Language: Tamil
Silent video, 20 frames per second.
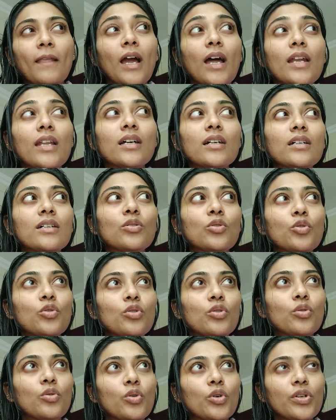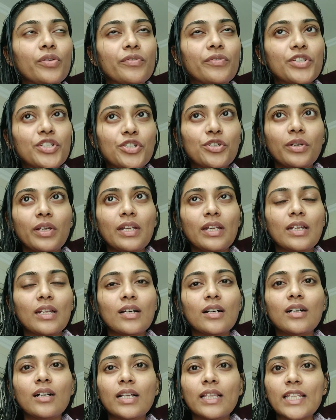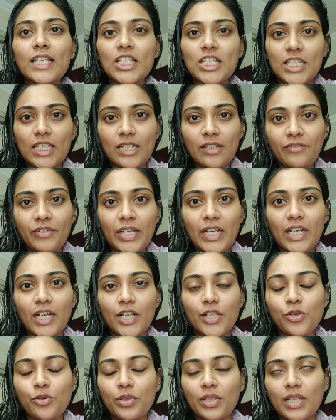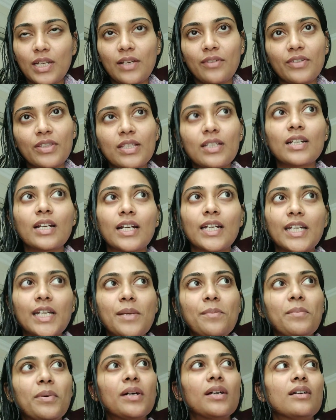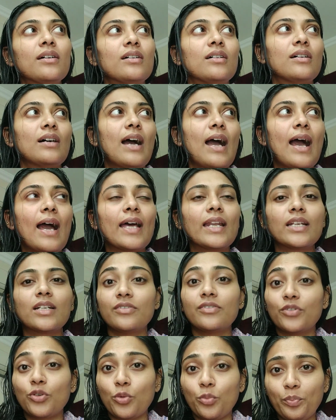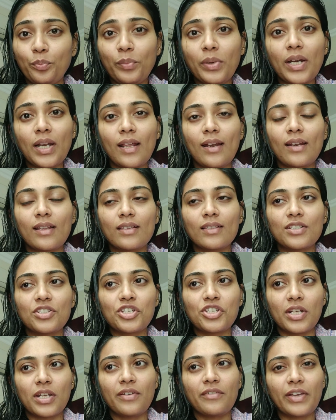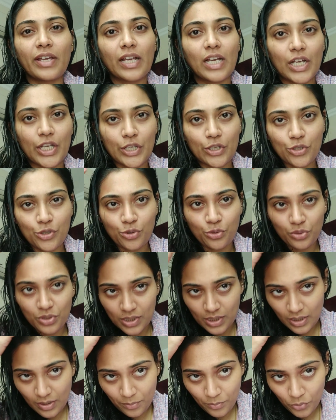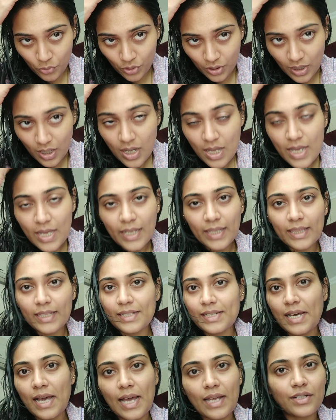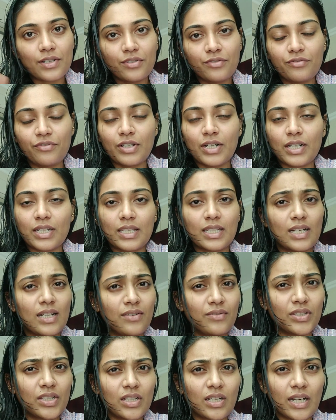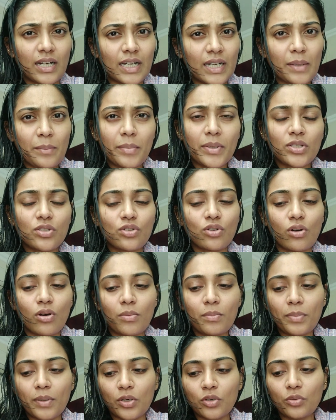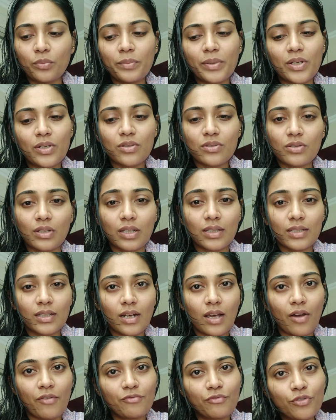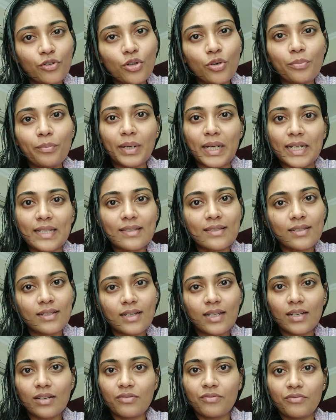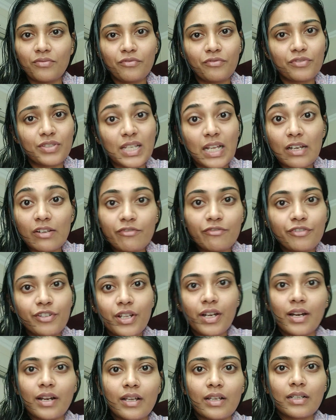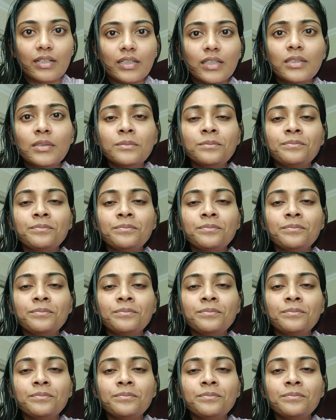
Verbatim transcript: ஆனால் ஒரு விஷயம் என்னென்னா அந்த சின்ன வெங்காயம் இதெல்லாம் வந்து கண்டிப்பாக ஹேருக்கு ரொம்ப நல்லது சின்ன வெங்காயம் ஜூஸ் எல்லாம் போட்டால் இந்த டேண்ட்ரஃப் வரதெல்லாம் வந்து கண்டிப்பாக ஸ்டாப் ஆகும் பிகாஸ் அதில் அவ்வளோ மெடிசினல் சல்ஃபர் இருக்குது